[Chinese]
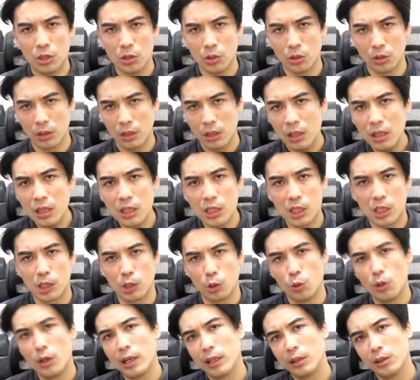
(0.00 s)
为一句
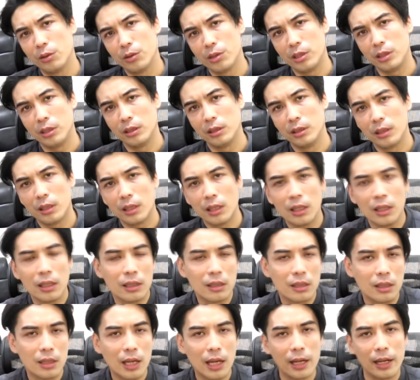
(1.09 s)
话被观众
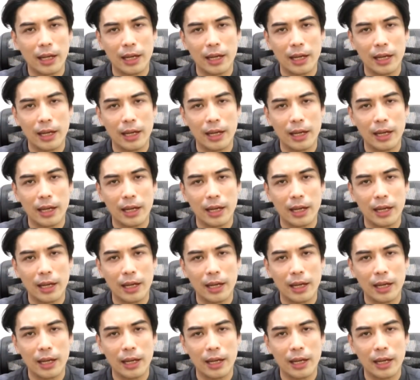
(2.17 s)
告上法